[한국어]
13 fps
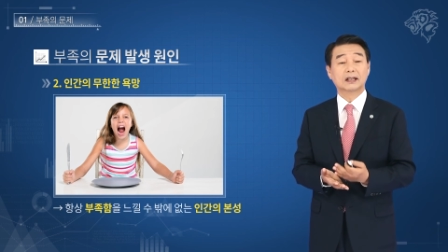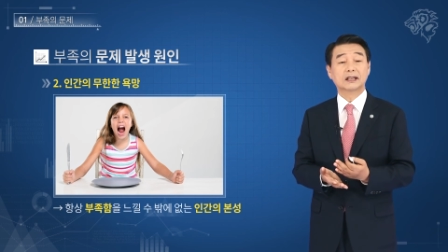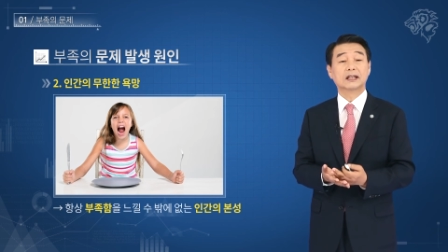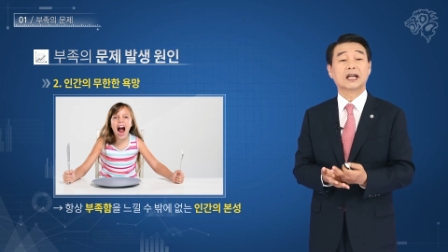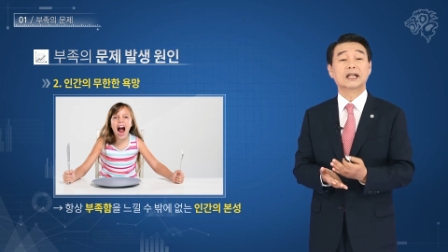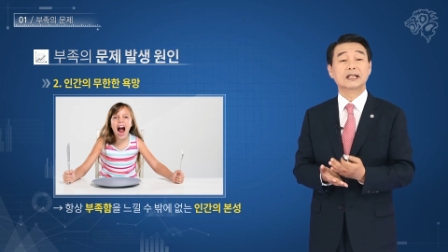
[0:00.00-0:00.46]

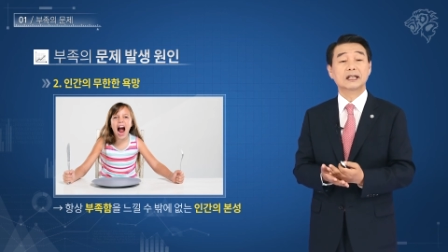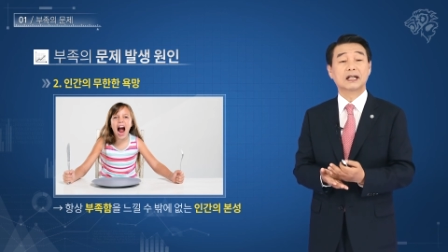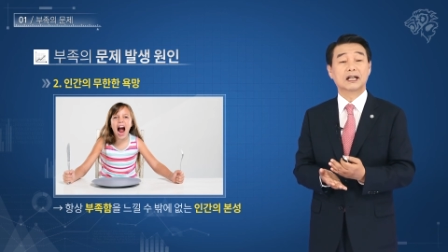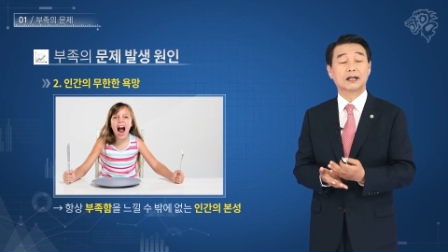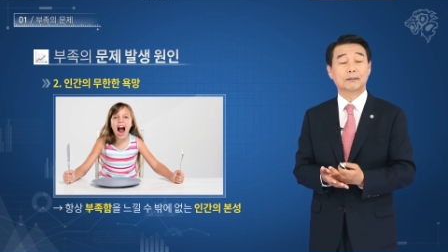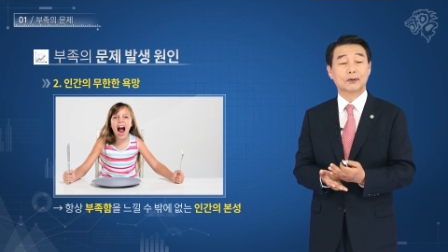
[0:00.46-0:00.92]
이게
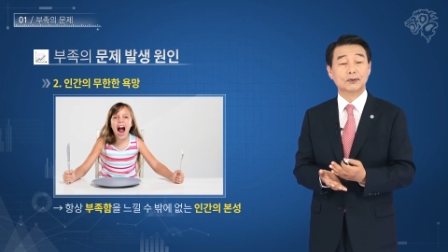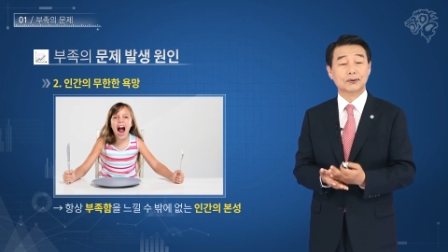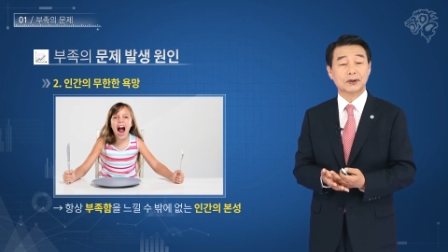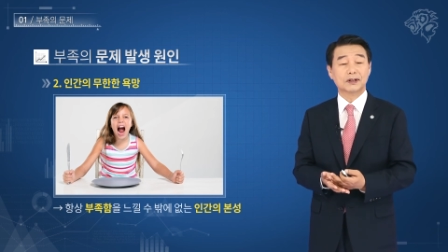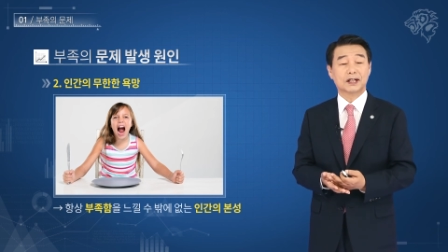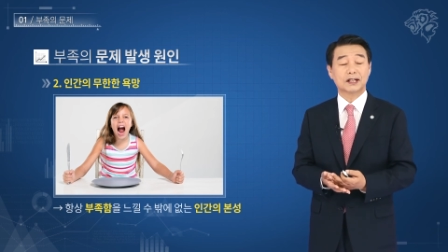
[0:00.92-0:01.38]
인간의
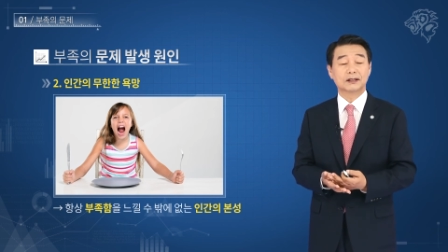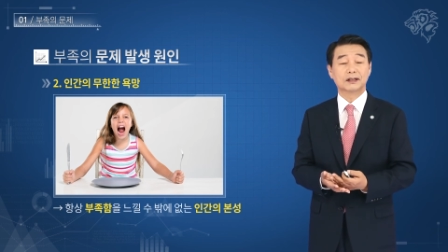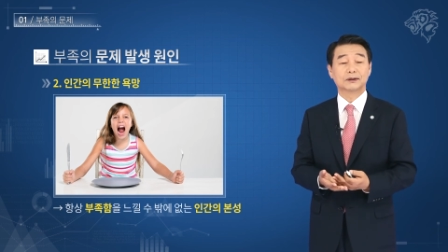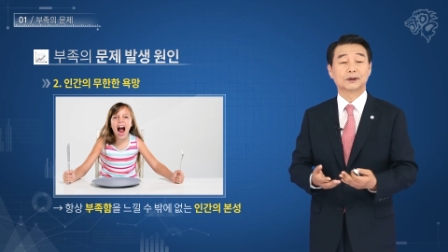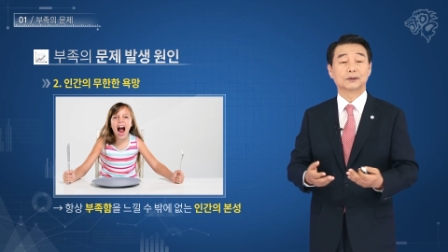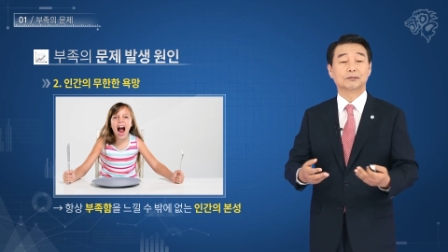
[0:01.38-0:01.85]

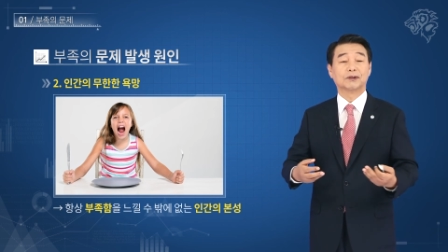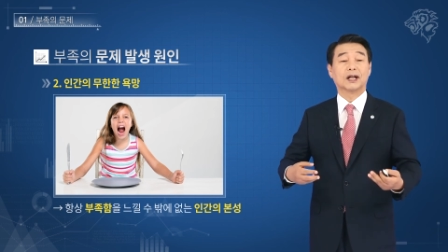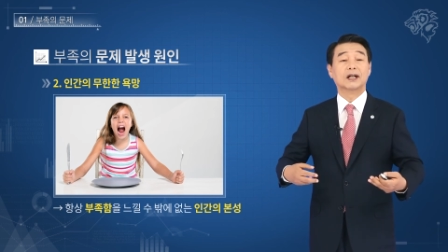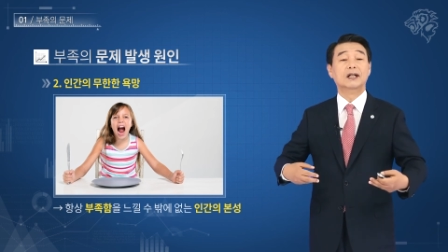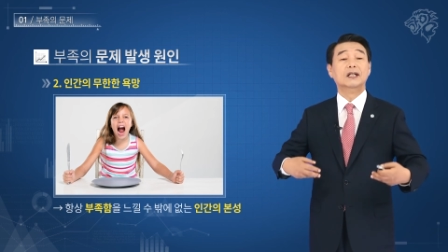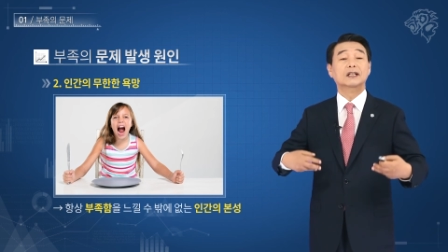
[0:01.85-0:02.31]
본성이라는
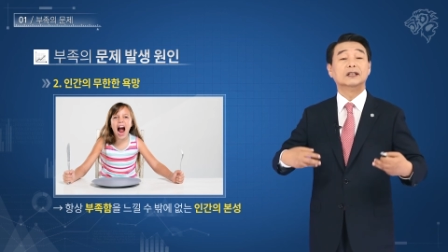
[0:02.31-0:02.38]
것입니다.